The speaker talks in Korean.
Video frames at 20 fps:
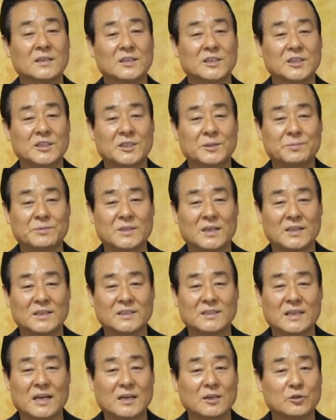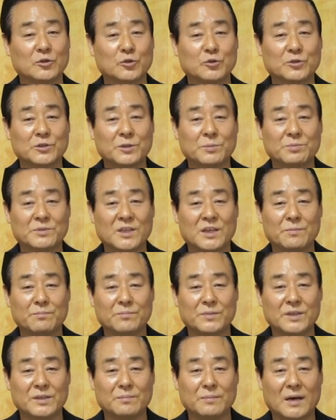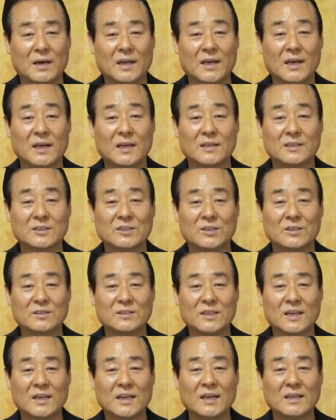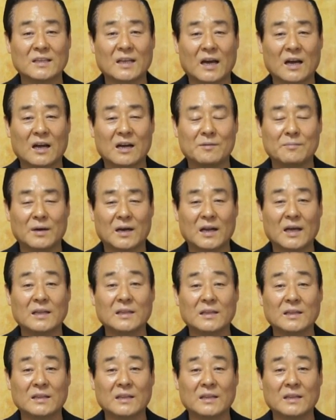20세 이상 60세 미만의 전쟁에 나갈 만한